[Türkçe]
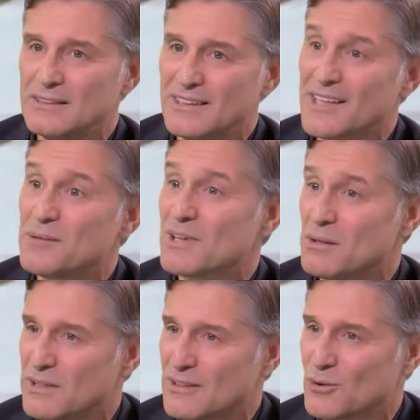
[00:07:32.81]
dedem
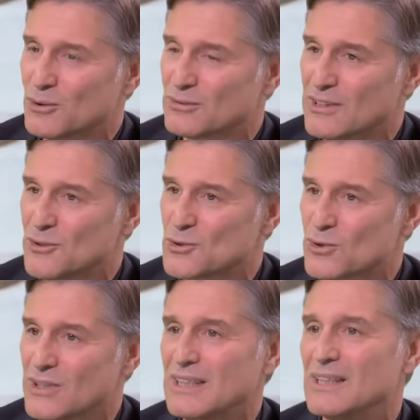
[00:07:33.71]
rahmetli olduktan
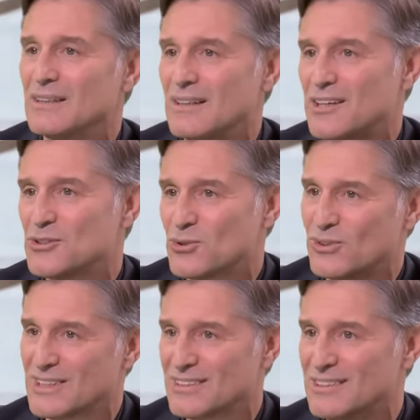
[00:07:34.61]
sonra yıllarca
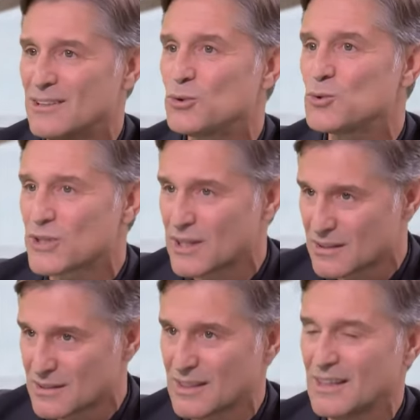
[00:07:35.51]
oynadığı Lüküs
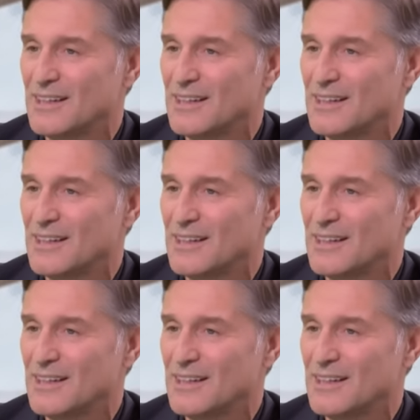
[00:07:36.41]
Hayat